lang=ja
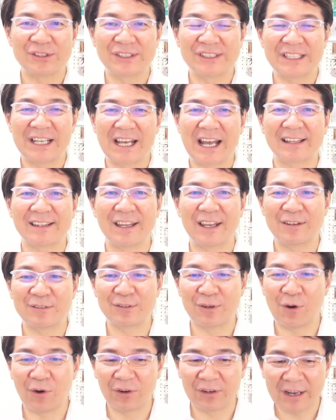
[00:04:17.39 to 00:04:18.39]
じてやっていく
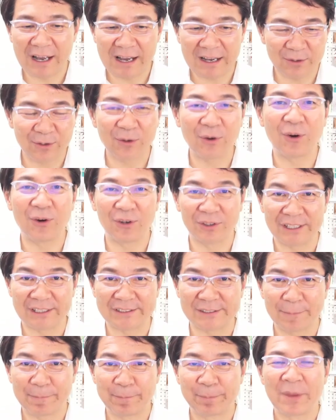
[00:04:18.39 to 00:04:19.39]
本がこの本で
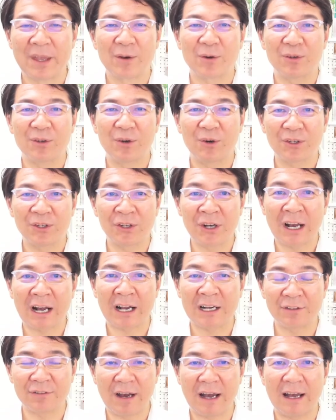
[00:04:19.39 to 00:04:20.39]
す。この本の中
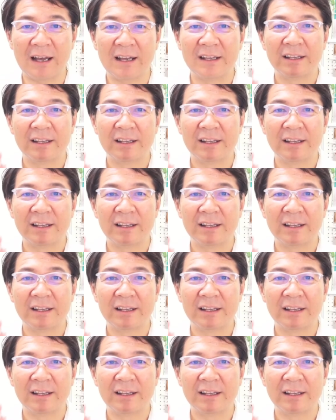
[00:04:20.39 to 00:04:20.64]
には